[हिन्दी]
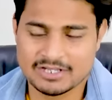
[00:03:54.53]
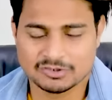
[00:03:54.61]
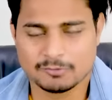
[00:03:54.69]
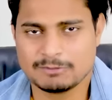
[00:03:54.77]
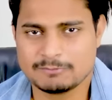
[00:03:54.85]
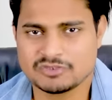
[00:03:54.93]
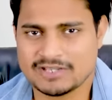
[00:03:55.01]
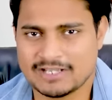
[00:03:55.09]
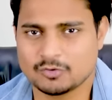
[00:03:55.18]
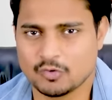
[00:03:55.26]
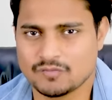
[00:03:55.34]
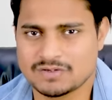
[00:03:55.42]
तो मे भी
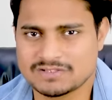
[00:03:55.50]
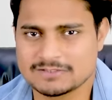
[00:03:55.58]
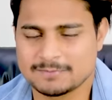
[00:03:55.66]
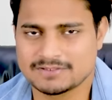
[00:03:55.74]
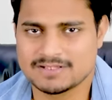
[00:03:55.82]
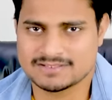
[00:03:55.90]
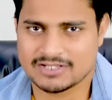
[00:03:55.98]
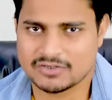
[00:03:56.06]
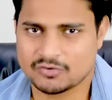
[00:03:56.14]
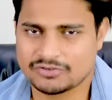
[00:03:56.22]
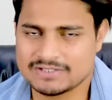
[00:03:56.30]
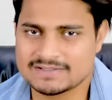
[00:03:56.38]
शायद ओवरसीज में 10
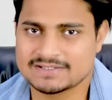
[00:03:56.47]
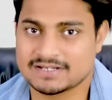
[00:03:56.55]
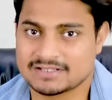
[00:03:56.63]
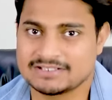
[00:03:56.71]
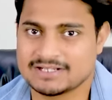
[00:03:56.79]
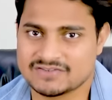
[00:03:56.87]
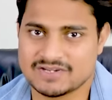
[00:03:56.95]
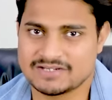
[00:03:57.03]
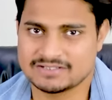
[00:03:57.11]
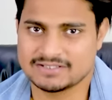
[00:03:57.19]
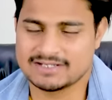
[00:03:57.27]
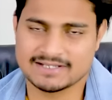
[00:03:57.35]
तारीख को रिलीज़ कर देना
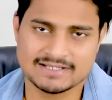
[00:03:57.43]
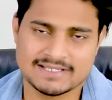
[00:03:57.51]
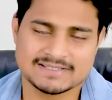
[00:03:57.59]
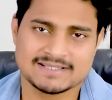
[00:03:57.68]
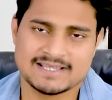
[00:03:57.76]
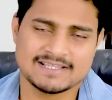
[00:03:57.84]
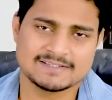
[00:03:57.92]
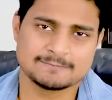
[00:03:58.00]
चाहिए था लेकिन इससे